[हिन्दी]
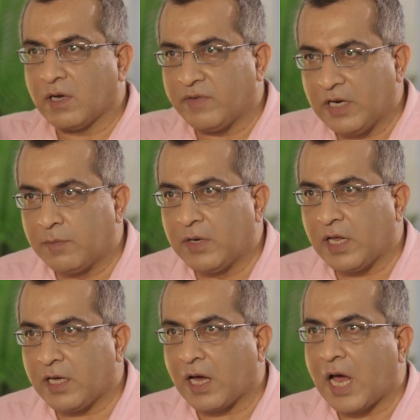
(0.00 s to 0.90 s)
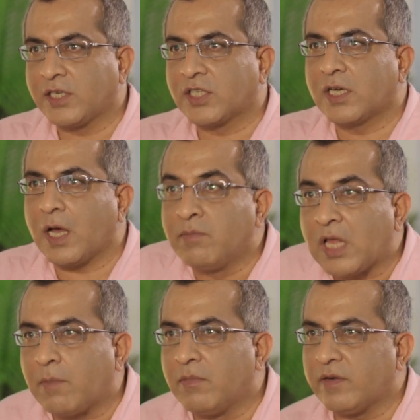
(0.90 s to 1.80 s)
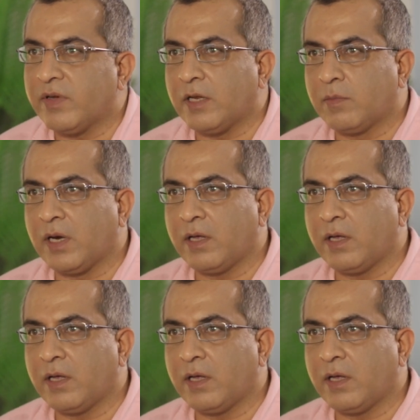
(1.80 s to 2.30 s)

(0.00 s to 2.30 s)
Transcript: अवेलेबल हैं आज कम दाम में अवेलेबल